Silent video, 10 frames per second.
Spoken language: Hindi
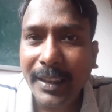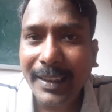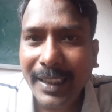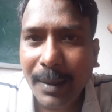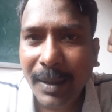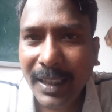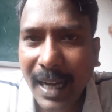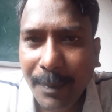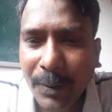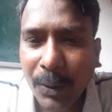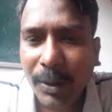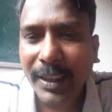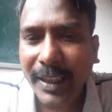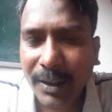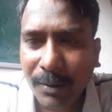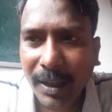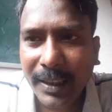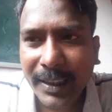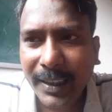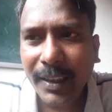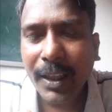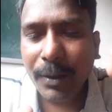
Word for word: जिस लेवल का आप खोज रहे हैं क्वालिटी